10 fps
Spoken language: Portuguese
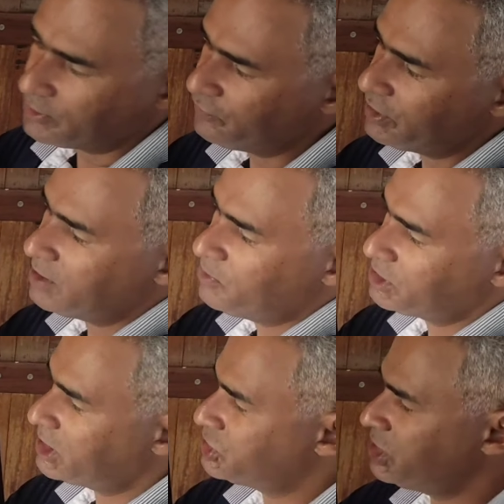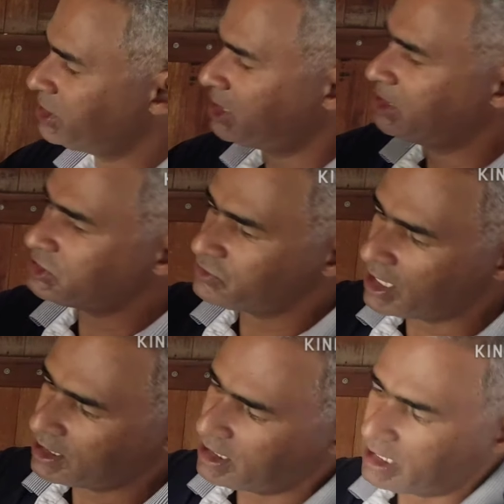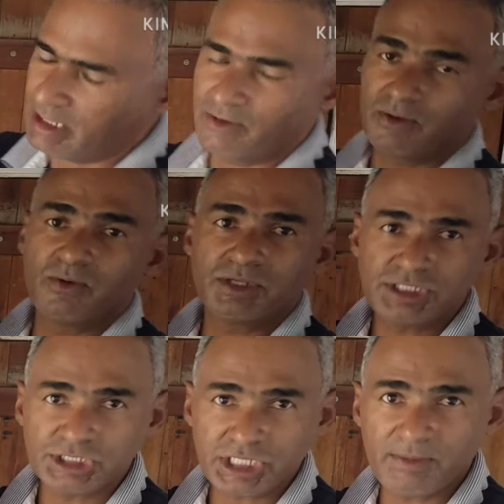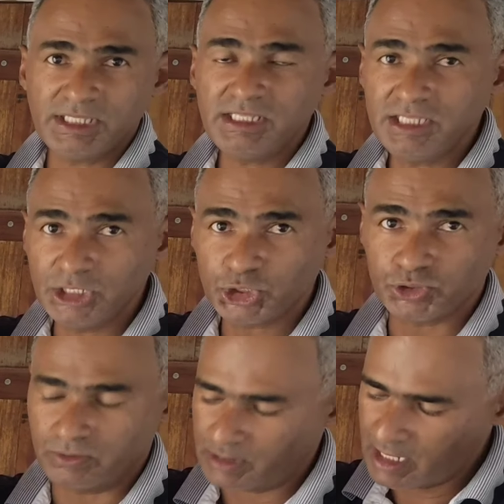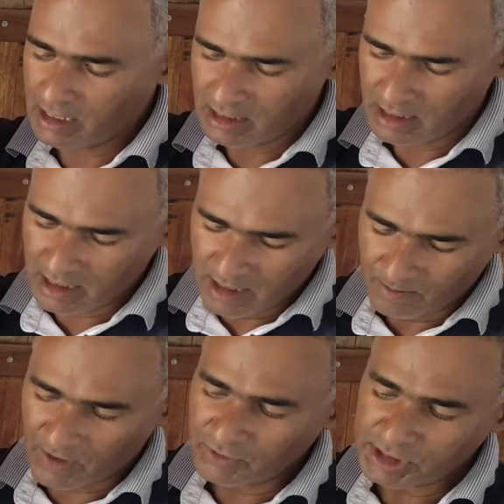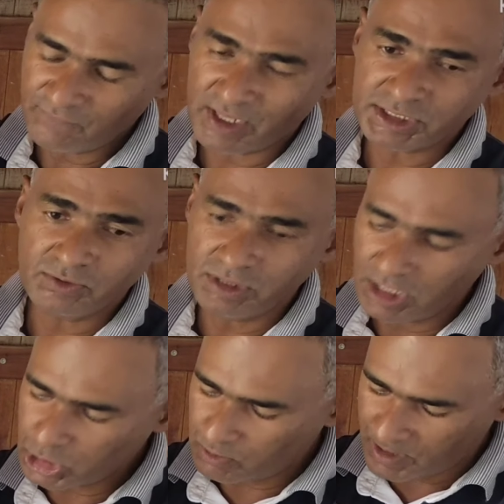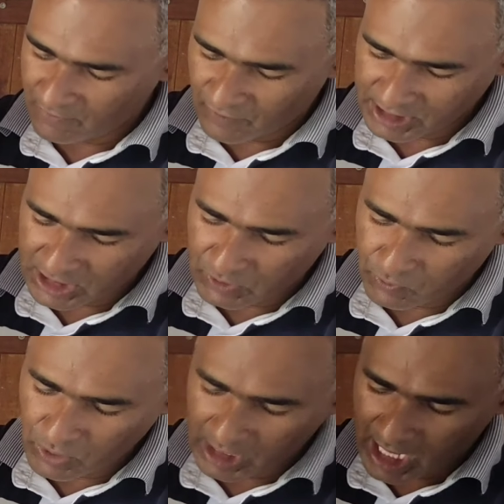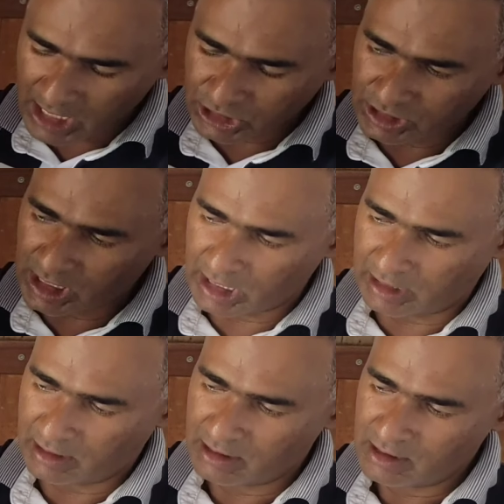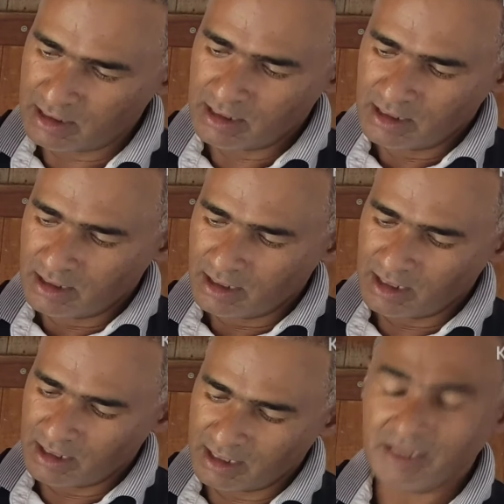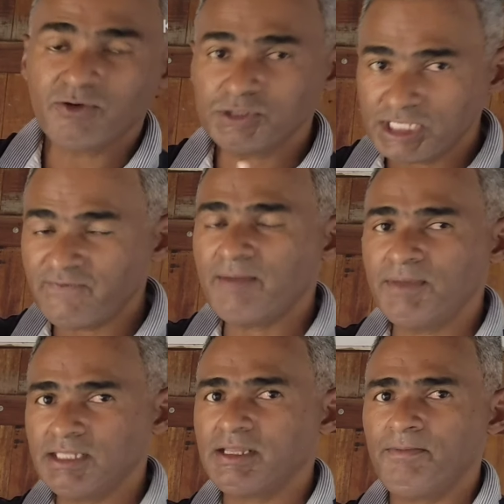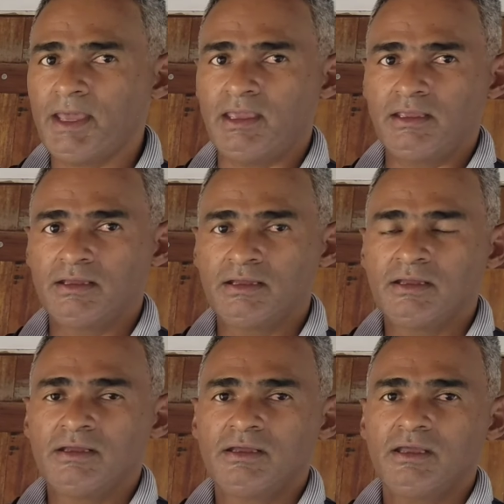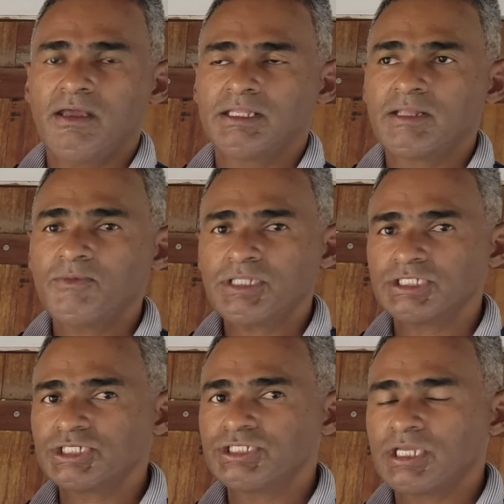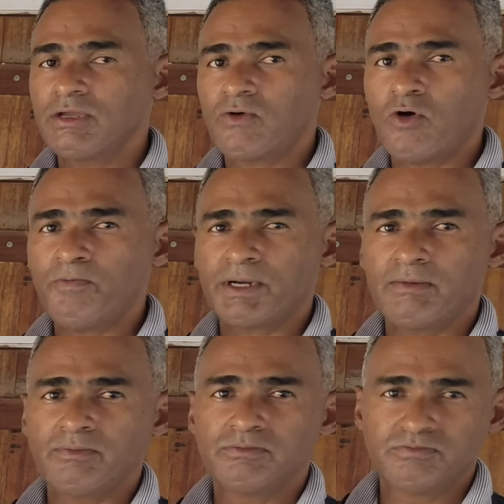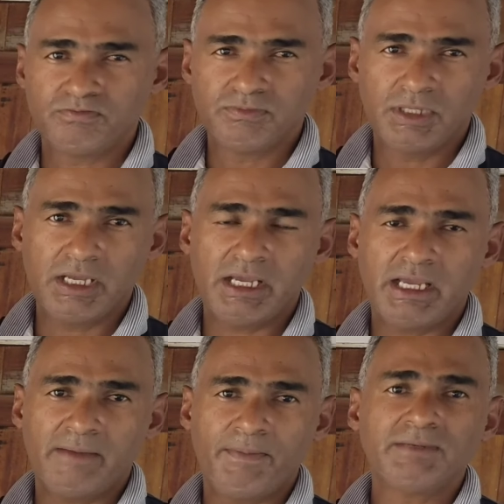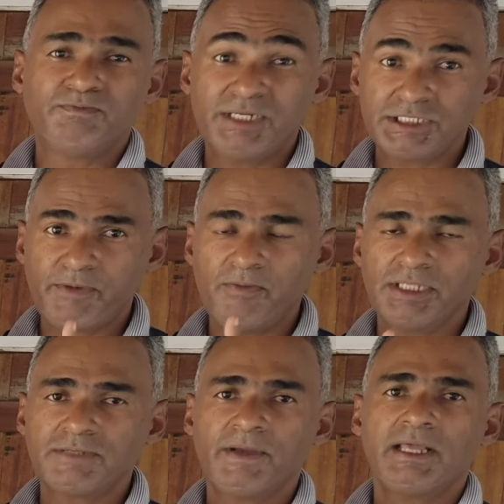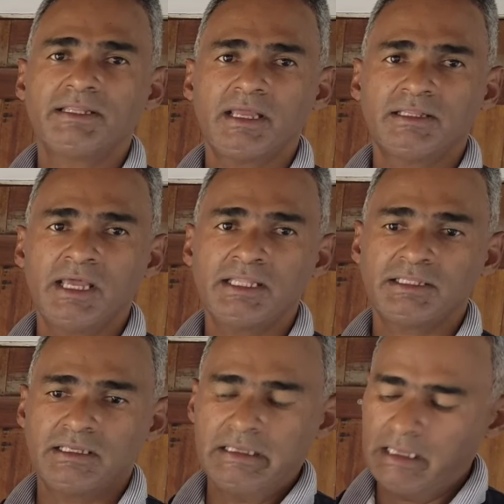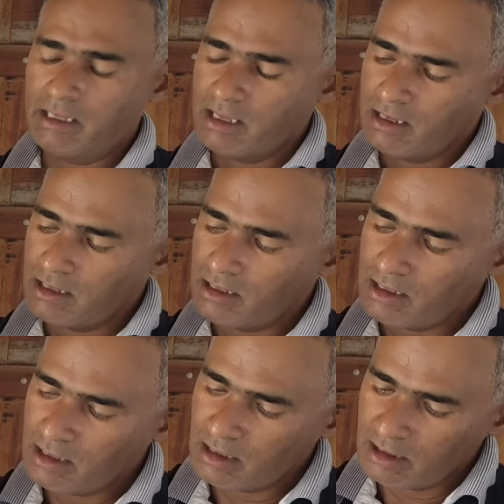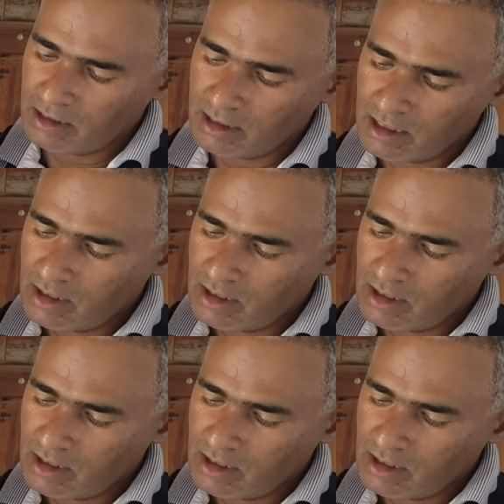A dúvida de muita gente é nisso daqui, que se chama de nicho, né? Para você fazer o nicho, para fazer o encaixe dele. É, inclusive a minha também. É, tem muita gente que compra, é, principalmente pela internet, e